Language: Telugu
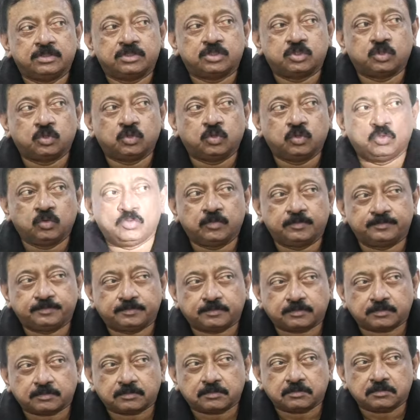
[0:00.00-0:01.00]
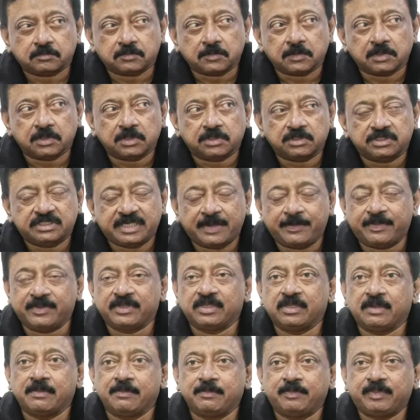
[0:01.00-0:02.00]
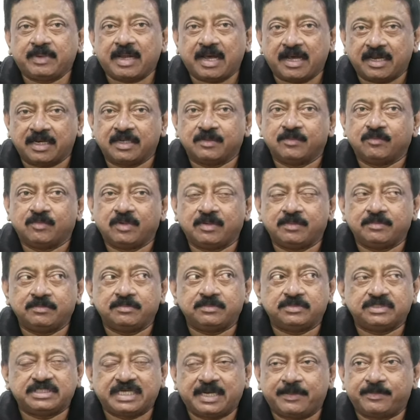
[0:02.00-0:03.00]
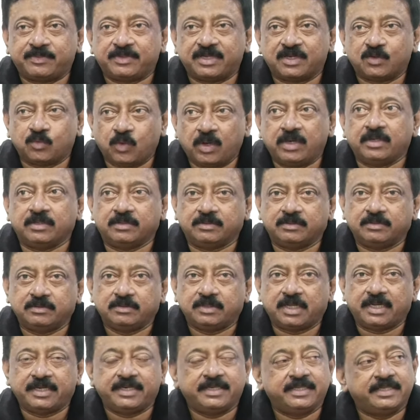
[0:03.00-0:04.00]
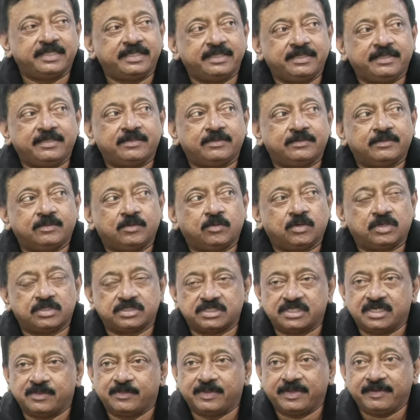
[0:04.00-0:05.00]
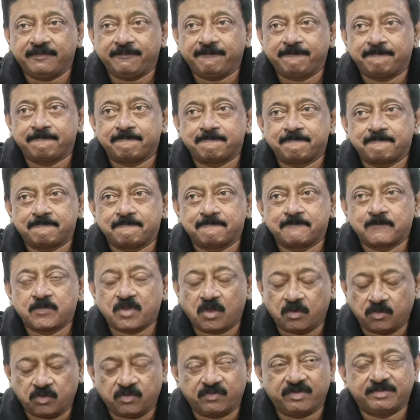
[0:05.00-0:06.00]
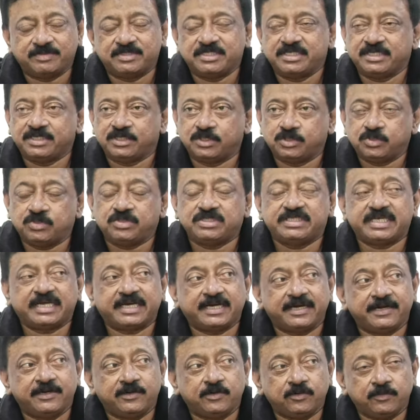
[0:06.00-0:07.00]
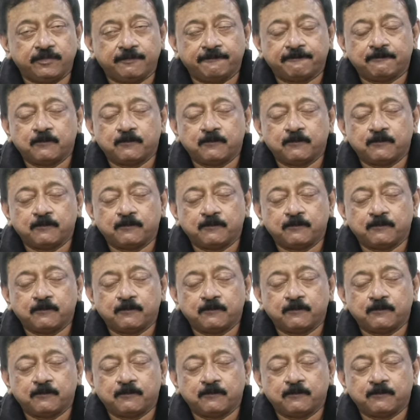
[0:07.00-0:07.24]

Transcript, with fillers: సో శపథం ప్రారంభం చాప్టర్ వన్ అనేది ఒక సినిమా ఒక వెబ్ సిరీస్ సెకండ్